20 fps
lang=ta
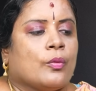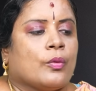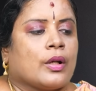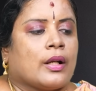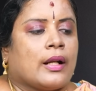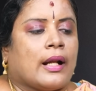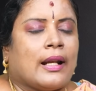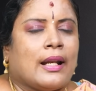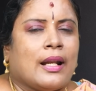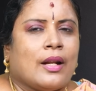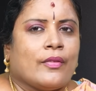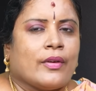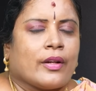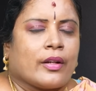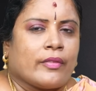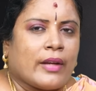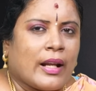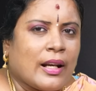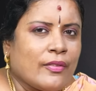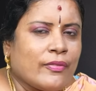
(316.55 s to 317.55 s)
ஒரு நல்ல
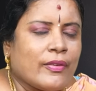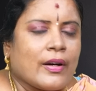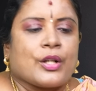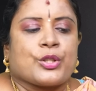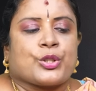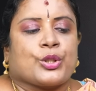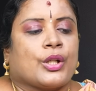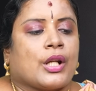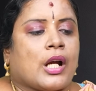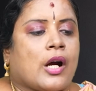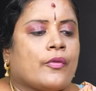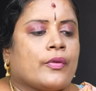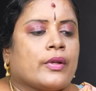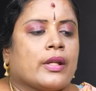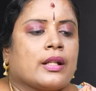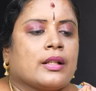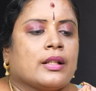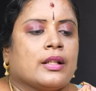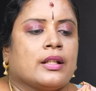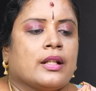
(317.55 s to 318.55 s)
ஒரு வெல்
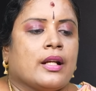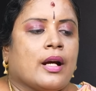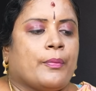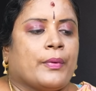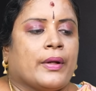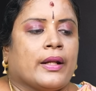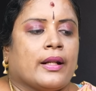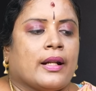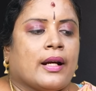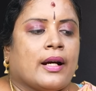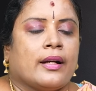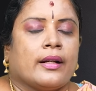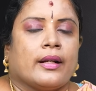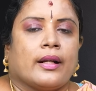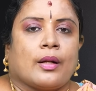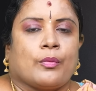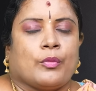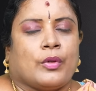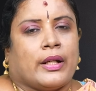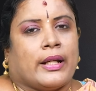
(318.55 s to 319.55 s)
ஃபங்க்ஷனிங்காகவும் இருந்தது அப்படின்னா
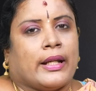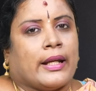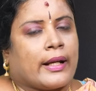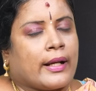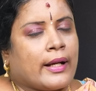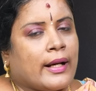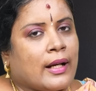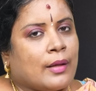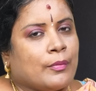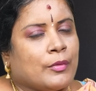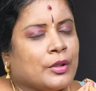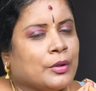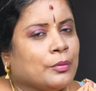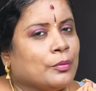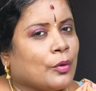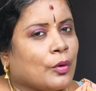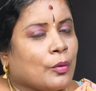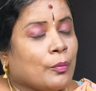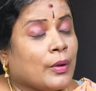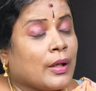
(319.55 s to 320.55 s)
நம்மளுடைய
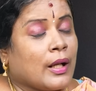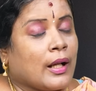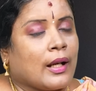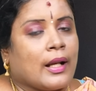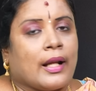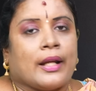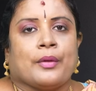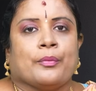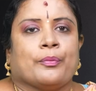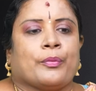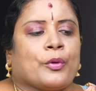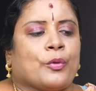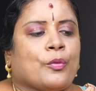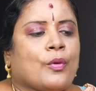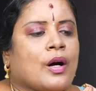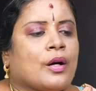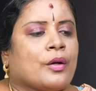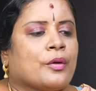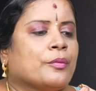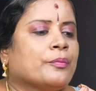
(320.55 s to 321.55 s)
எக்கானமியும் ரொம்ப நல்லா
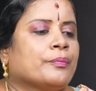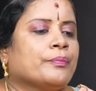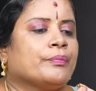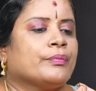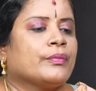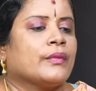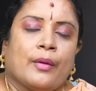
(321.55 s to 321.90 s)
இம்ப்ரூவ் ஆகும்